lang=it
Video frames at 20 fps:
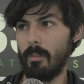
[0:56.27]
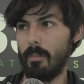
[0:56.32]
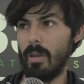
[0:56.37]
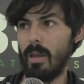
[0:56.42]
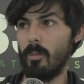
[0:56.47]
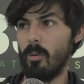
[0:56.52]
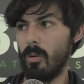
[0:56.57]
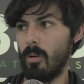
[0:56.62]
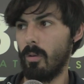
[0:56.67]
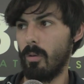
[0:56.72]

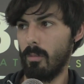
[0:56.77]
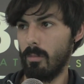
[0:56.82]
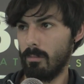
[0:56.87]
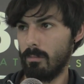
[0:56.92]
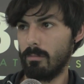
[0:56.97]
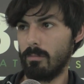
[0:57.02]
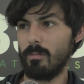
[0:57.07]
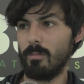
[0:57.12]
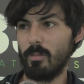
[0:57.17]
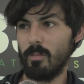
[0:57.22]
abbiamo
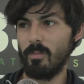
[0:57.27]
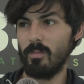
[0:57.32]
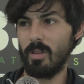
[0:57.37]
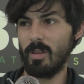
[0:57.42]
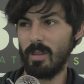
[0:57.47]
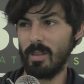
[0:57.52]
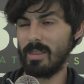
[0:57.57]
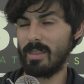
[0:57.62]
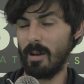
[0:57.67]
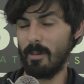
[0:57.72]

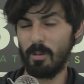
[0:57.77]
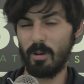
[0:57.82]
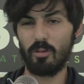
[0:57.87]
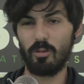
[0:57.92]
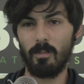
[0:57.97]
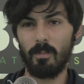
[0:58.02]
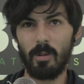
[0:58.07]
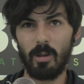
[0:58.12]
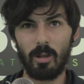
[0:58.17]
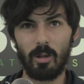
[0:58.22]

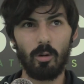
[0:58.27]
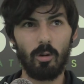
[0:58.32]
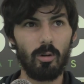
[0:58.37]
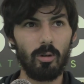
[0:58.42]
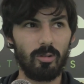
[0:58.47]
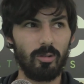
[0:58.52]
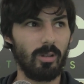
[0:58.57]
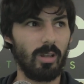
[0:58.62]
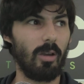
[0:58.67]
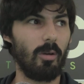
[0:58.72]
intrapreso un
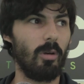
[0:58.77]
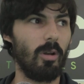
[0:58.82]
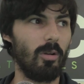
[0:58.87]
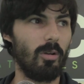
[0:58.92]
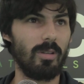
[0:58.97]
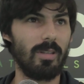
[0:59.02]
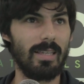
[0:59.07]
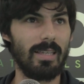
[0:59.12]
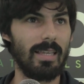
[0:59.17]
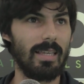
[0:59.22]
percorso che è
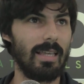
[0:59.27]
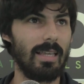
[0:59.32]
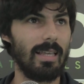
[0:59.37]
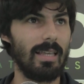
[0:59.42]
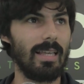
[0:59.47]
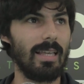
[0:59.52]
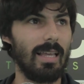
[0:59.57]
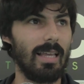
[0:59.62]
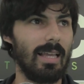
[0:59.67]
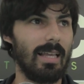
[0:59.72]
quello di
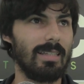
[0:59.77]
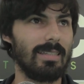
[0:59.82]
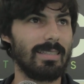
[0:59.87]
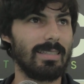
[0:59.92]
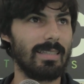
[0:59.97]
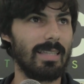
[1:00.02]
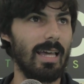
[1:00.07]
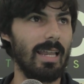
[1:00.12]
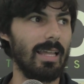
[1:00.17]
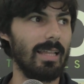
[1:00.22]

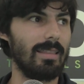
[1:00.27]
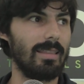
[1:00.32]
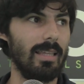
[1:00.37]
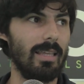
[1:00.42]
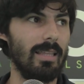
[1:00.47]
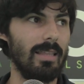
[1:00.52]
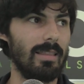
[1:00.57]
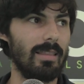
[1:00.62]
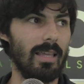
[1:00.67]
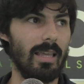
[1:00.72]
stare
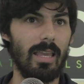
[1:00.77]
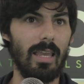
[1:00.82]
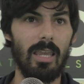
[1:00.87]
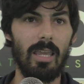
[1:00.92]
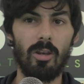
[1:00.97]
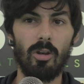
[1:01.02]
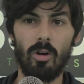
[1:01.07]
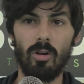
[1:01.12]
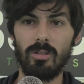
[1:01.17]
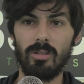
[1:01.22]
attente
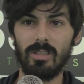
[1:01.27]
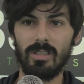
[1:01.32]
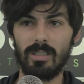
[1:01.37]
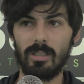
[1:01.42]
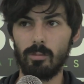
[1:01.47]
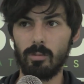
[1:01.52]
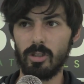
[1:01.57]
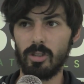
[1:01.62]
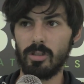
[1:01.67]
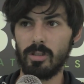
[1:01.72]
in ogni
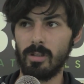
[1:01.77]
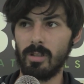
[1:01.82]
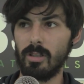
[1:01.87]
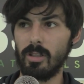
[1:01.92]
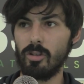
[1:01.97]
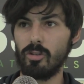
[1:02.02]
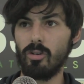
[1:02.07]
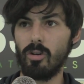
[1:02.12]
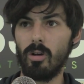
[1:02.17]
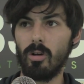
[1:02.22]
situazione
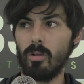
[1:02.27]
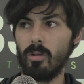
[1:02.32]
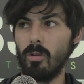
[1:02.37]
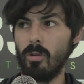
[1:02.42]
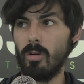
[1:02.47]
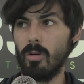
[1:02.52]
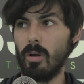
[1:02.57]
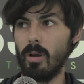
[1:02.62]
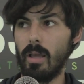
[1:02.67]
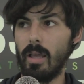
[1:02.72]
di
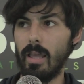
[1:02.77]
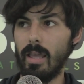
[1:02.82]
gioco